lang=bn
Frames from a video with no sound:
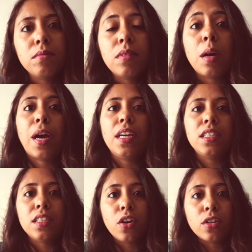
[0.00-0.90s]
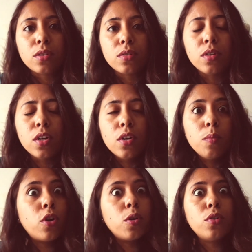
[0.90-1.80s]
বা ভাইজি হয়তো
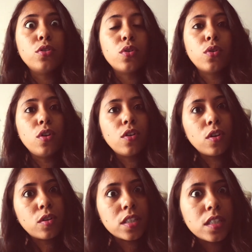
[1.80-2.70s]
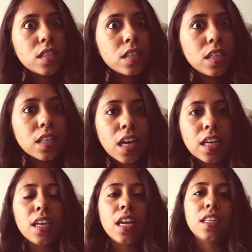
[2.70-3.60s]
বড় বড় চোখ গোল গোল করে সিঁথির দিকে
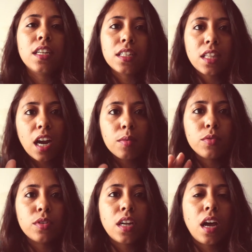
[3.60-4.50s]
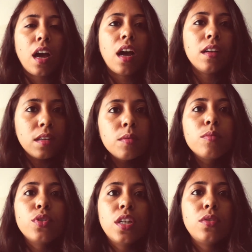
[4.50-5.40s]
তাকিয়ে আছে তার মুখটা
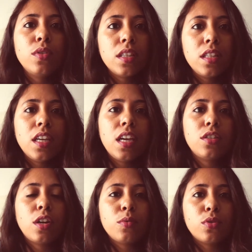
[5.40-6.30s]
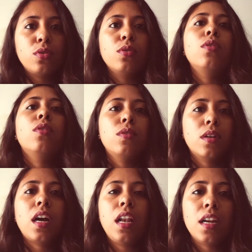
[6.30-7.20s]
মুছে টুছে দিয়ে সমস্তগুলো
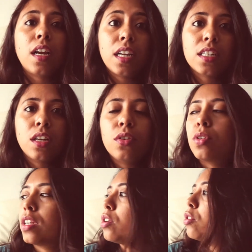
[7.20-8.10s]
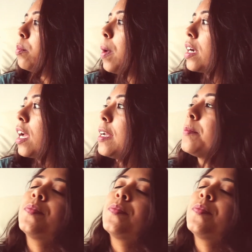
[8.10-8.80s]
কালার কারেকশন করে যখন পাঠাই